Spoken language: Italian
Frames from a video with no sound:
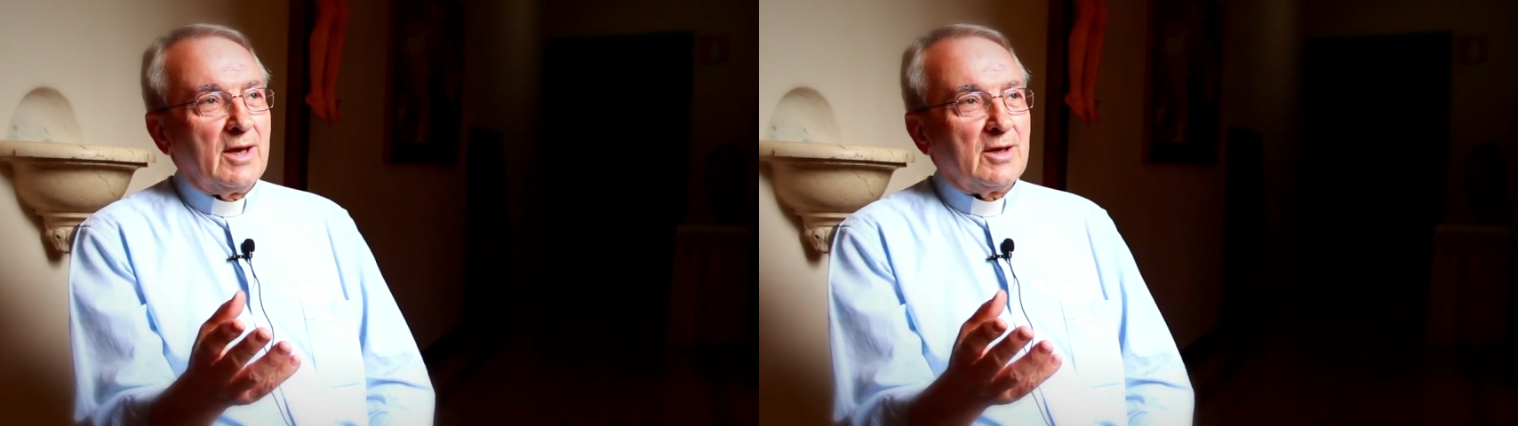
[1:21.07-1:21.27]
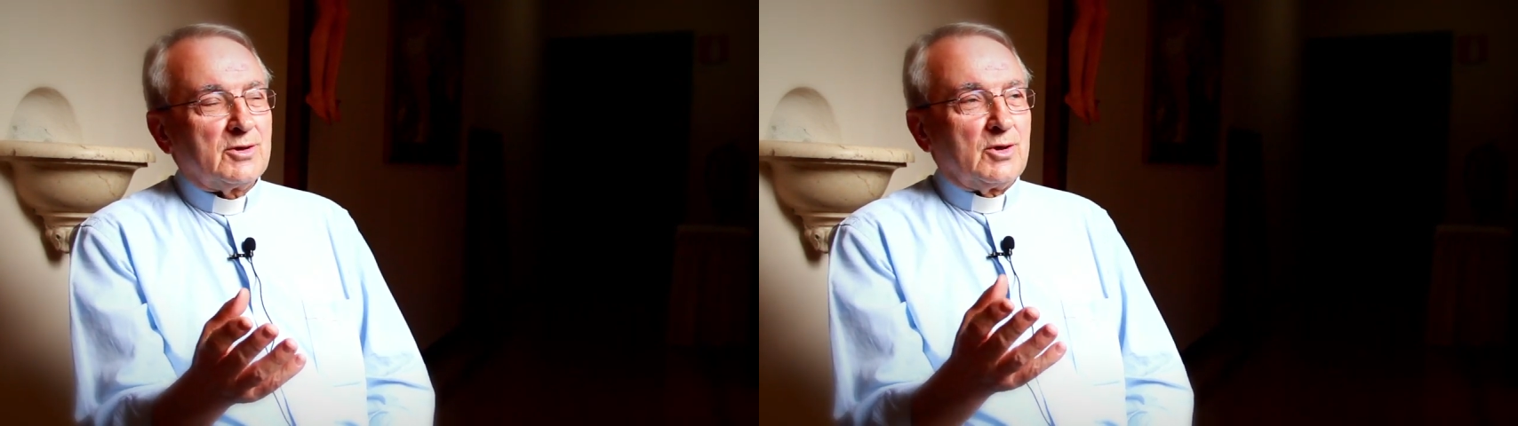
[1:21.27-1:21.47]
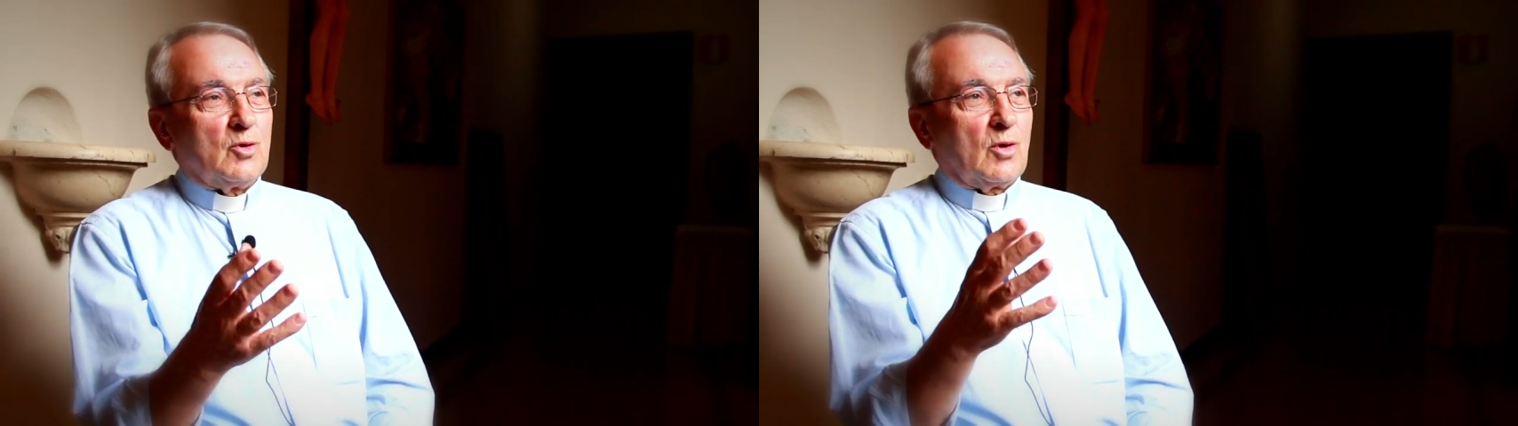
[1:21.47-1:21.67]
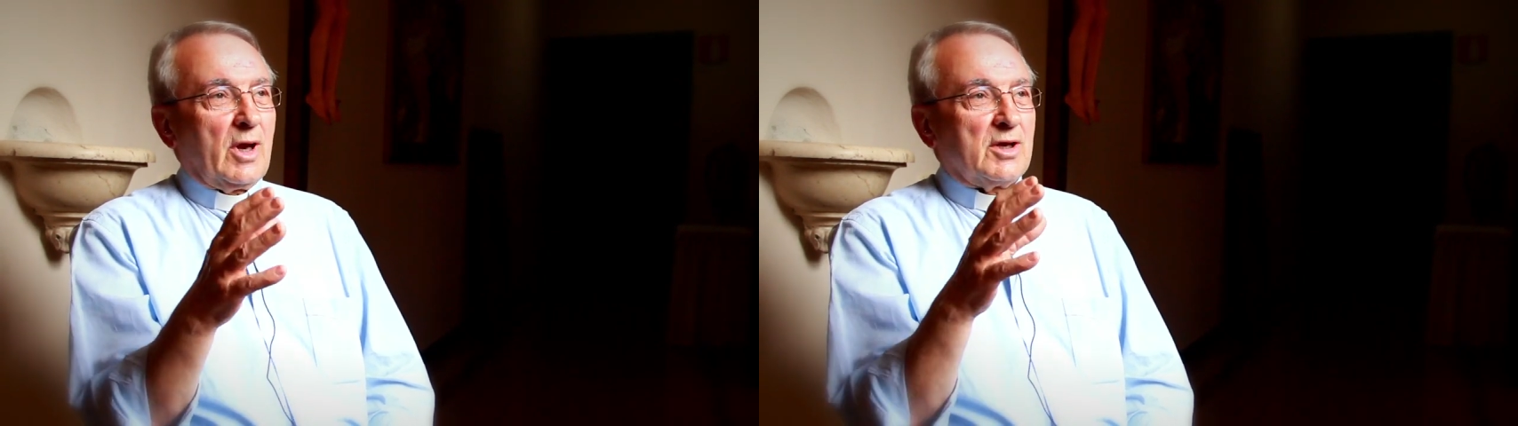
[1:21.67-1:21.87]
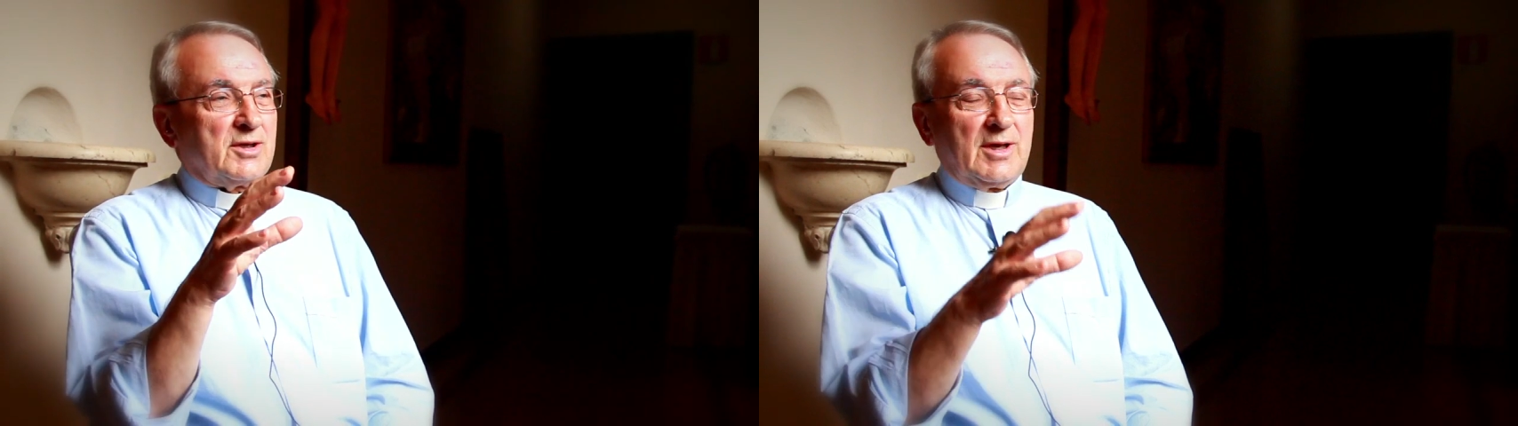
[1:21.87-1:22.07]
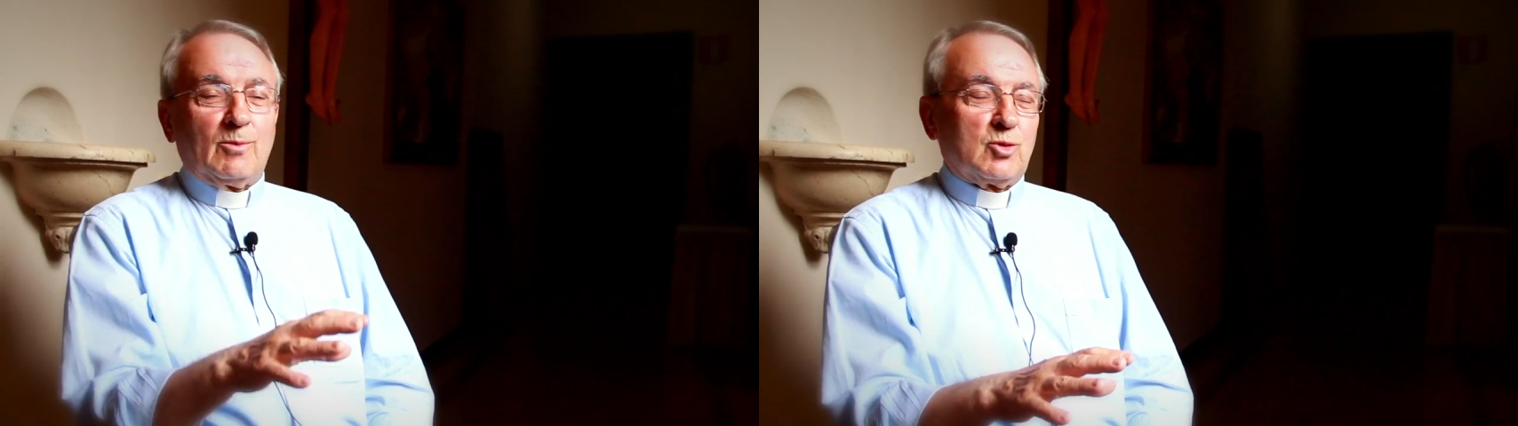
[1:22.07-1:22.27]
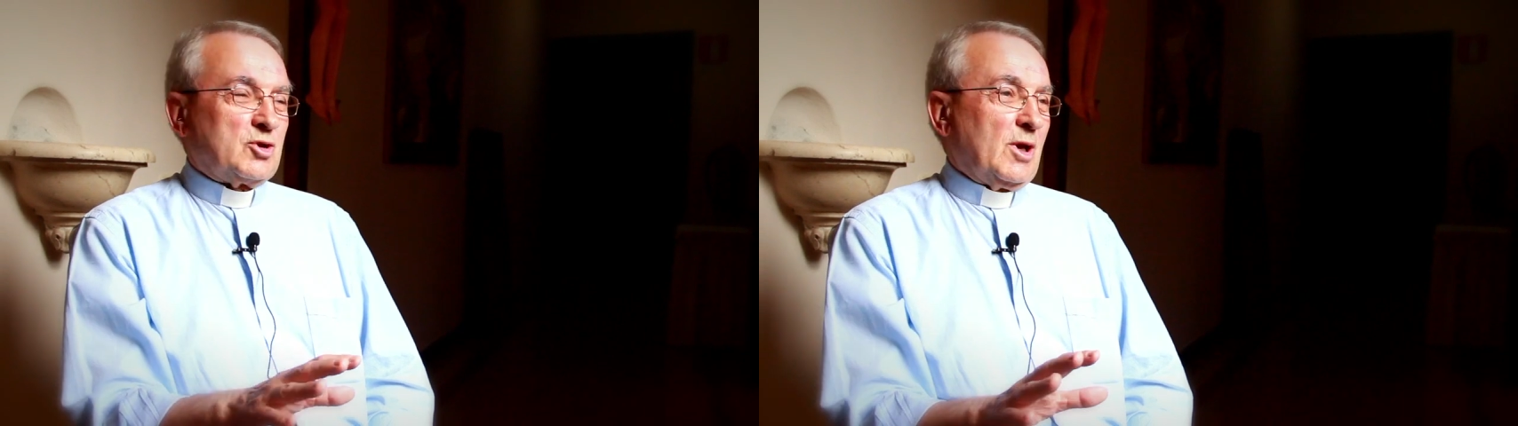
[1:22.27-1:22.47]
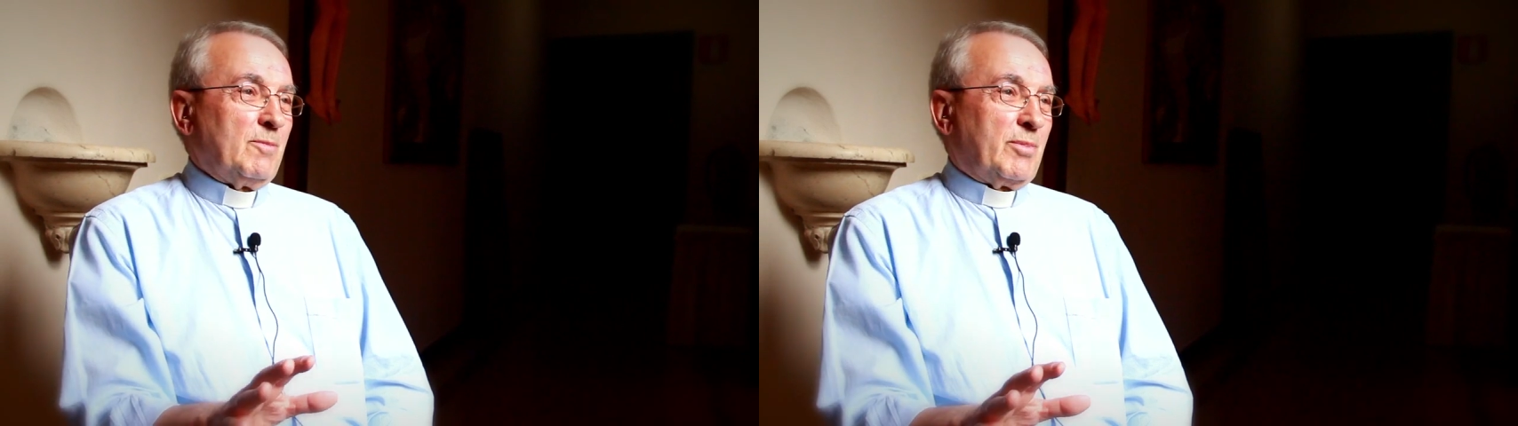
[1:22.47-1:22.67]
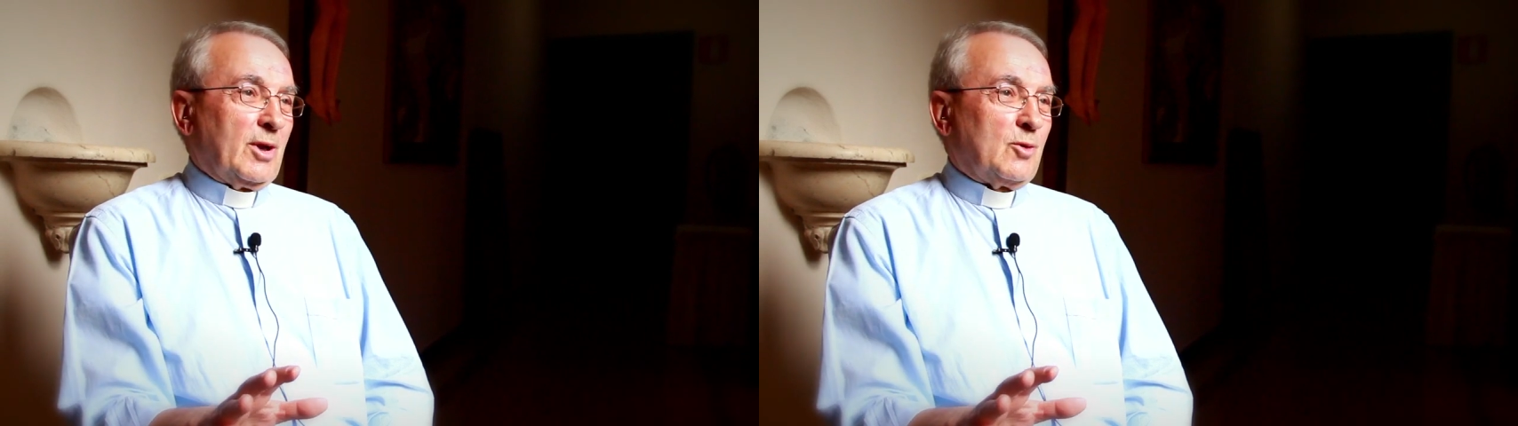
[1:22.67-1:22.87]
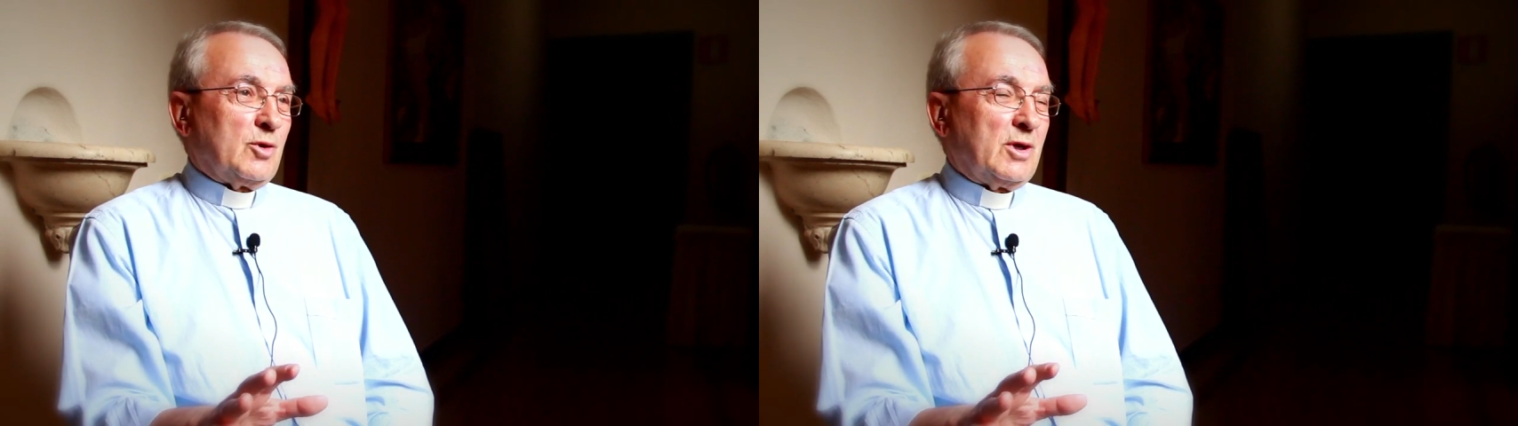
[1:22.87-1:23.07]
Signore, stiamo
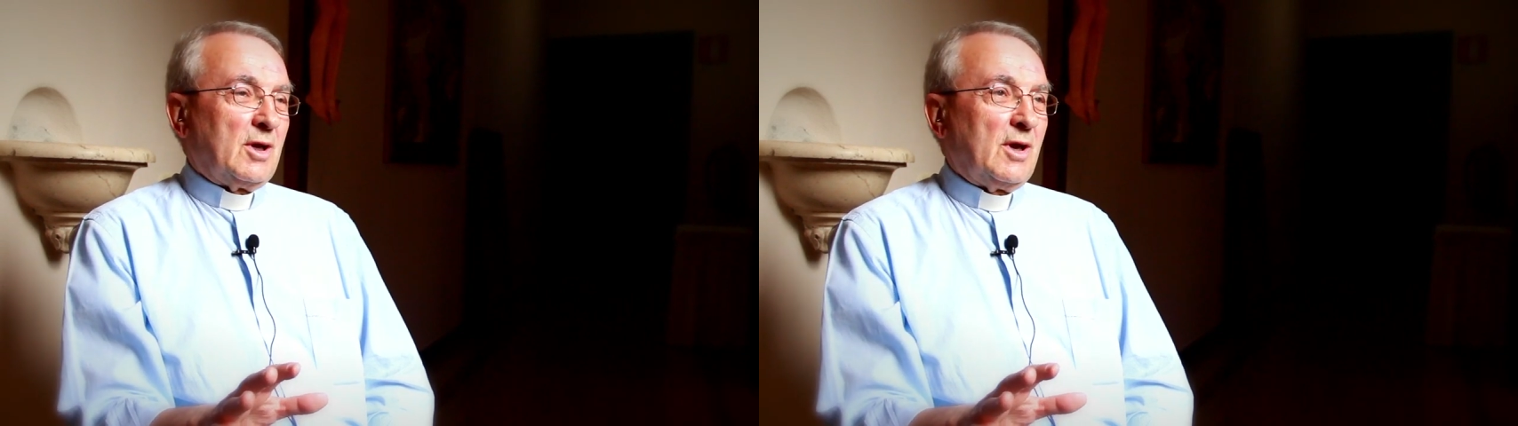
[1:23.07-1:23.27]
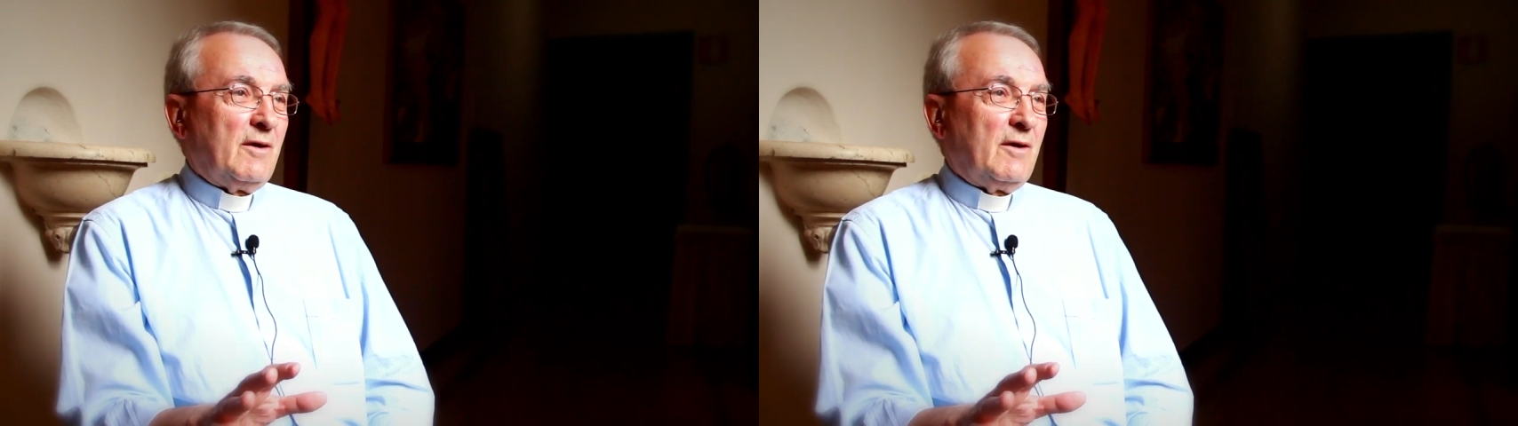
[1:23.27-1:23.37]
sempre qui.